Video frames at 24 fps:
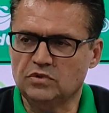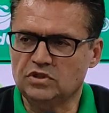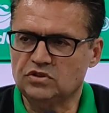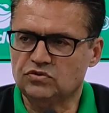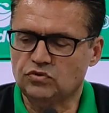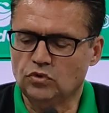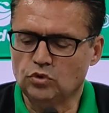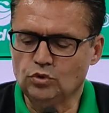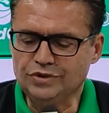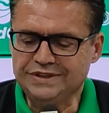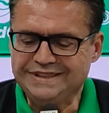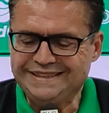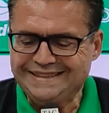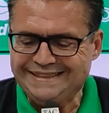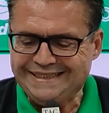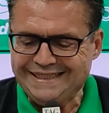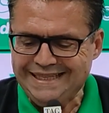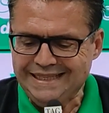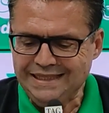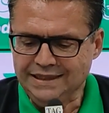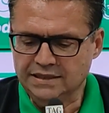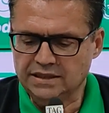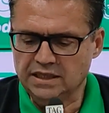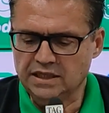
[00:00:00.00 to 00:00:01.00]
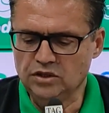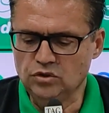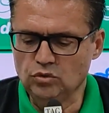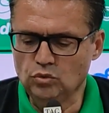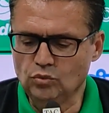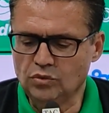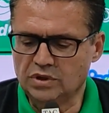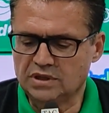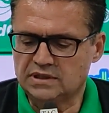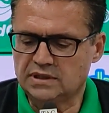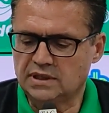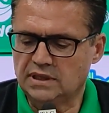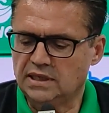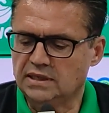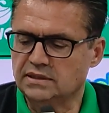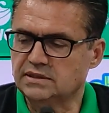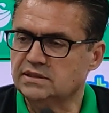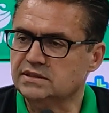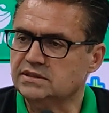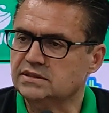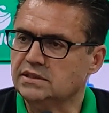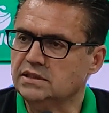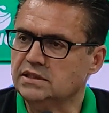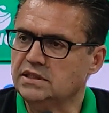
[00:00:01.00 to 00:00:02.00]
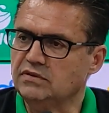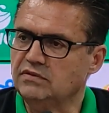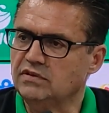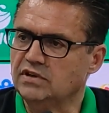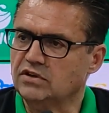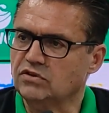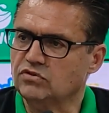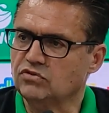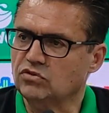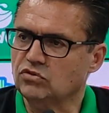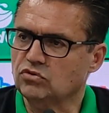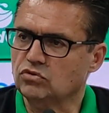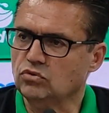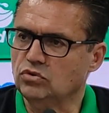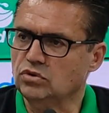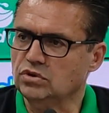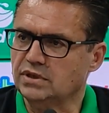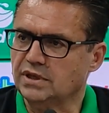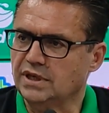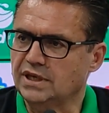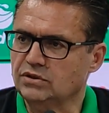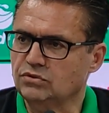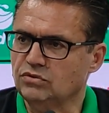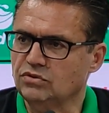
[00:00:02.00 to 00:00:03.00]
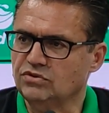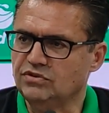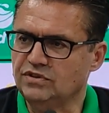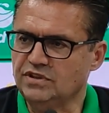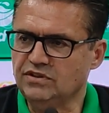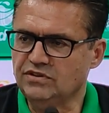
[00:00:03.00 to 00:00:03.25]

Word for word: mas foram 31 atletas que tiveram seus contratos